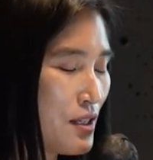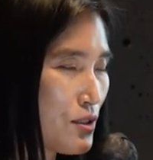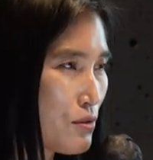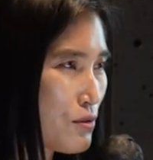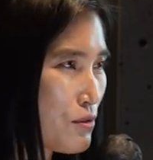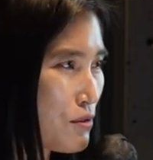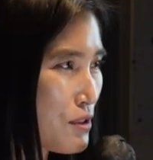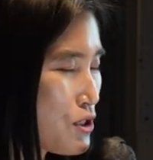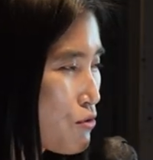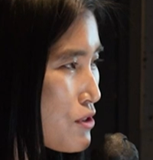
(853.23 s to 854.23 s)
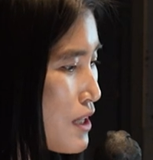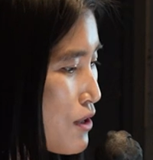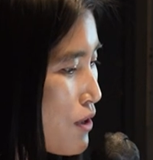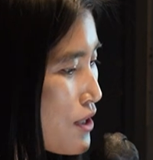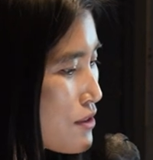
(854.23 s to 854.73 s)
그리고
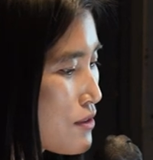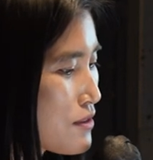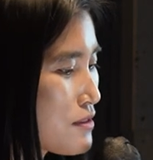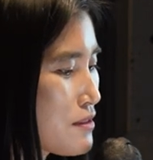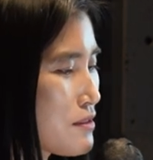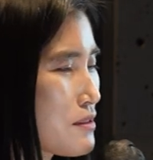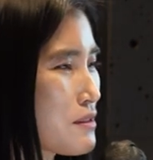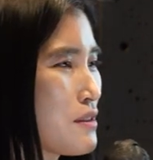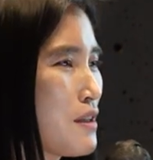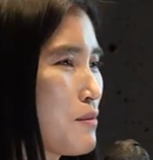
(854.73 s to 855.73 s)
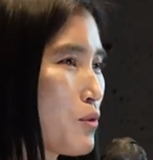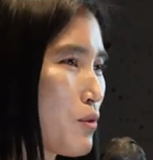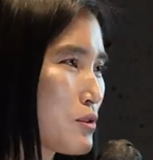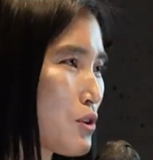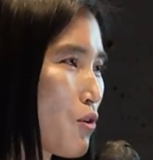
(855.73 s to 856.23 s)
기술이라고 하는 거는
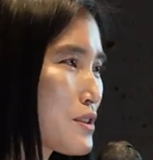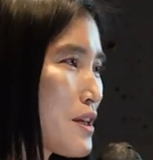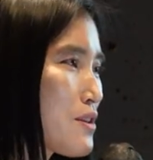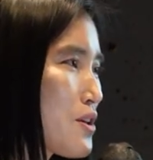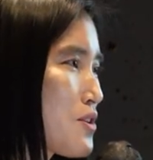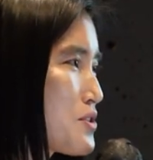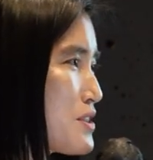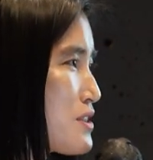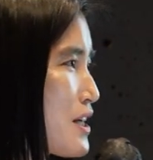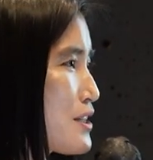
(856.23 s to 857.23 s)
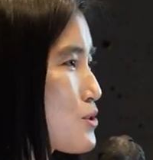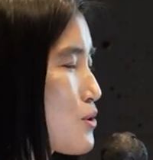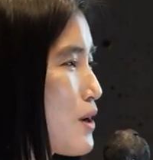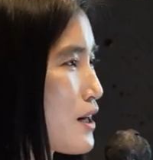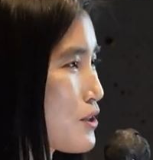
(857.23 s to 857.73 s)
뭐 정체되어 있지
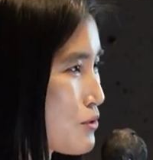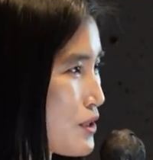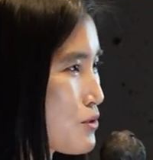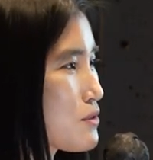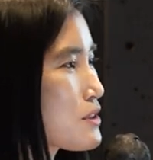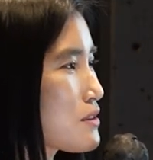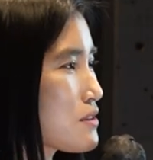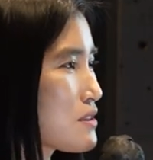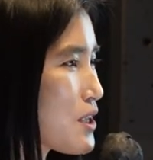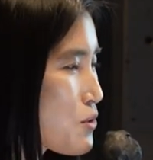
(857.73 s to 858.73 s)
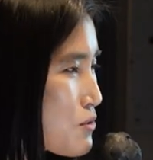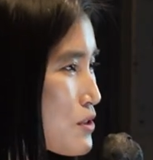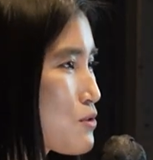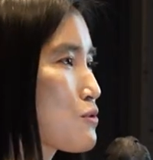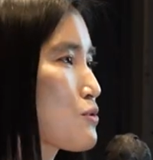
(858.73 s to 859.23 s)
않죠. 아까도 계속 그랬듯이 새로운
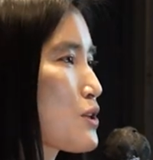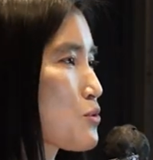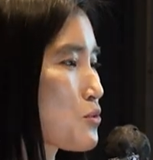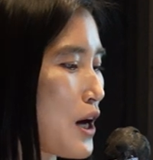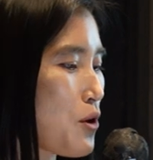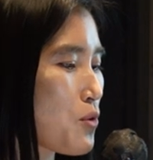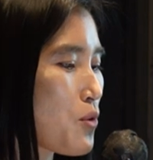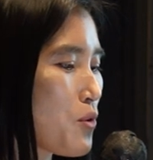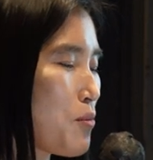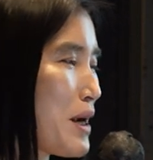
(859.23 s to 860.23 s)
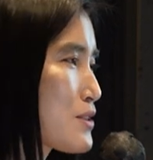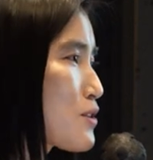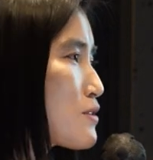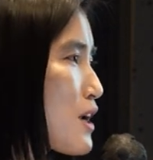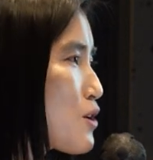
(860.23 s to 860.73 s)
기술도 계속 나오고
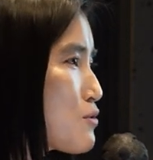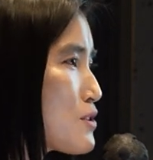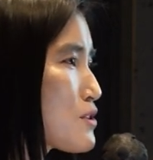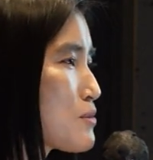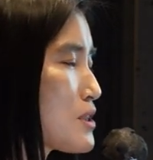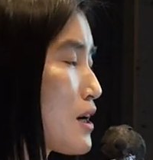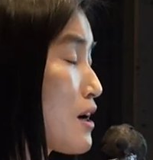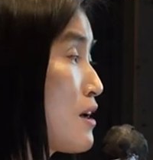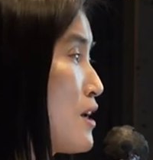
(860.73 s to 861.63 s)
발전을 하고 있습니다.